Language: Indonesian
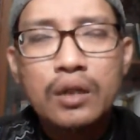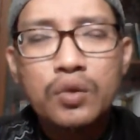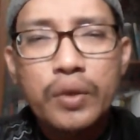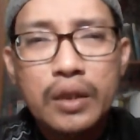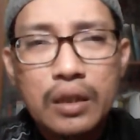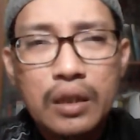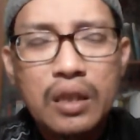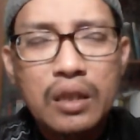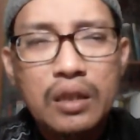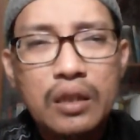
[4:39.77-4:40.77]

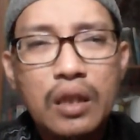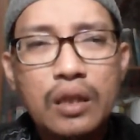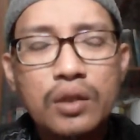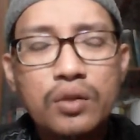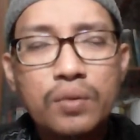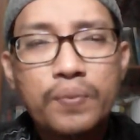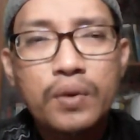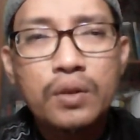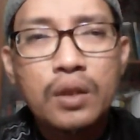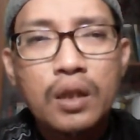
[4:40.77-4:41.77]
Twitter ya itu
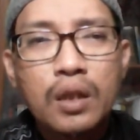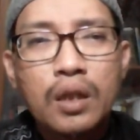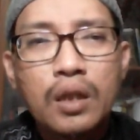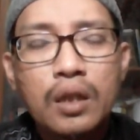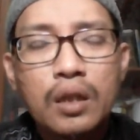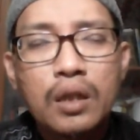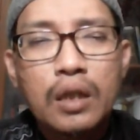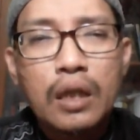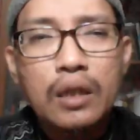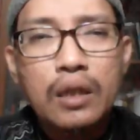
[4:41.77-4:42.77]
pun
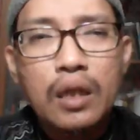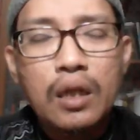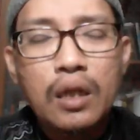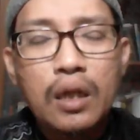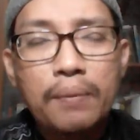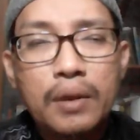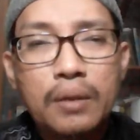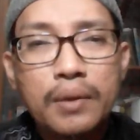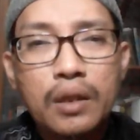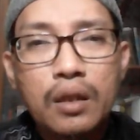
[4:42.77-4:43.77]
karena apa
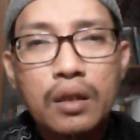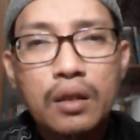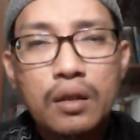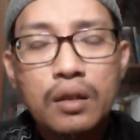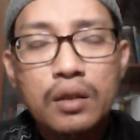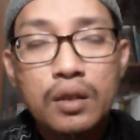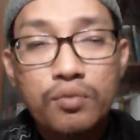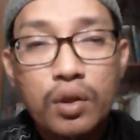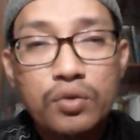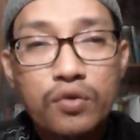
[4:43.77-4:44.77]
namanya
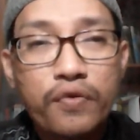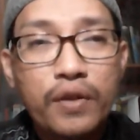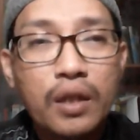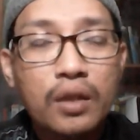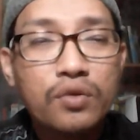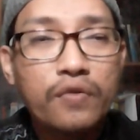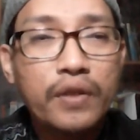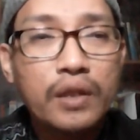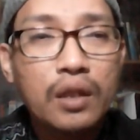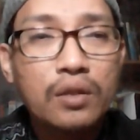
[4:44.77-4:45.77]
dibuat survei yang
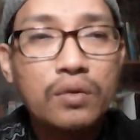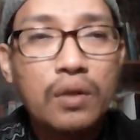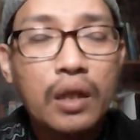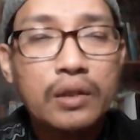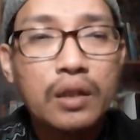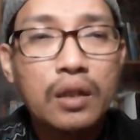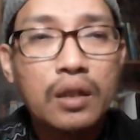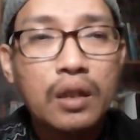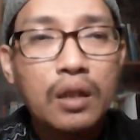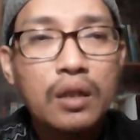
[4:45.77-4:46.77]
surveinya itu hanya
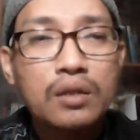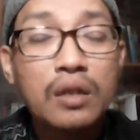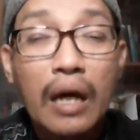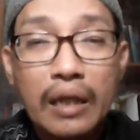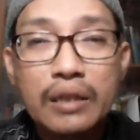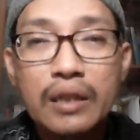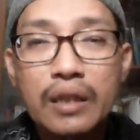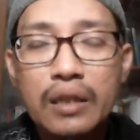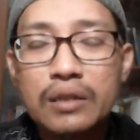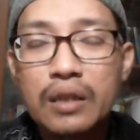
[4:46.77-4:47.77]
sehari
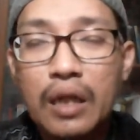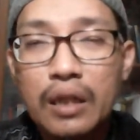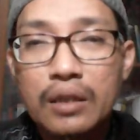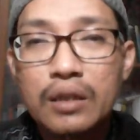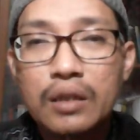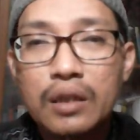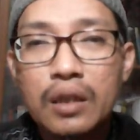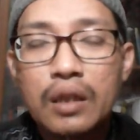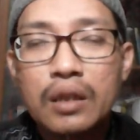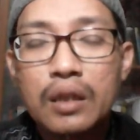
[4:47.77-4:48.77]
ya sehari
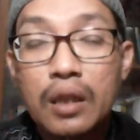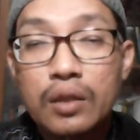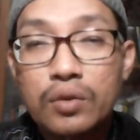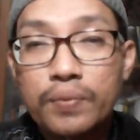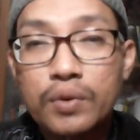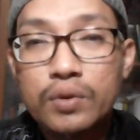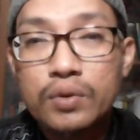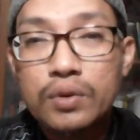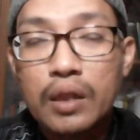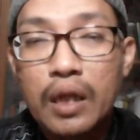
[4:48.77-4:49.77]
ya itu pun
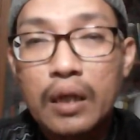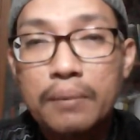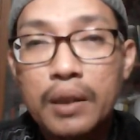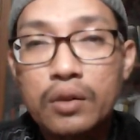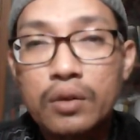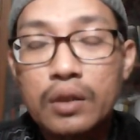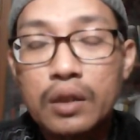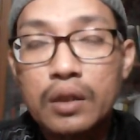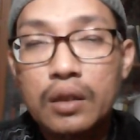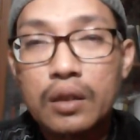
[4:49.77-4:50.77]
dengan
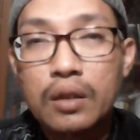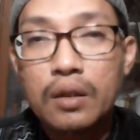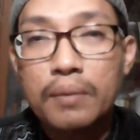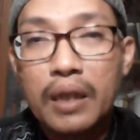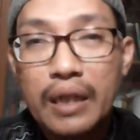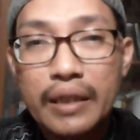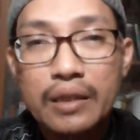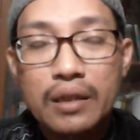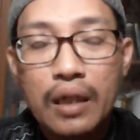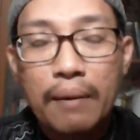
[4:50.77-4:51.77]
metode mengklik
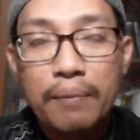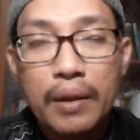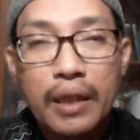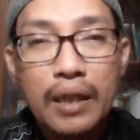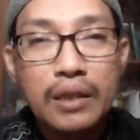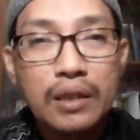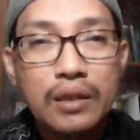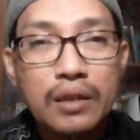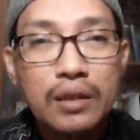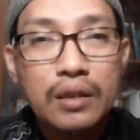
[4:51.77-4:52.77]
apa yang ada
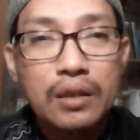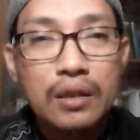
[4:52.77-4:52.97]
di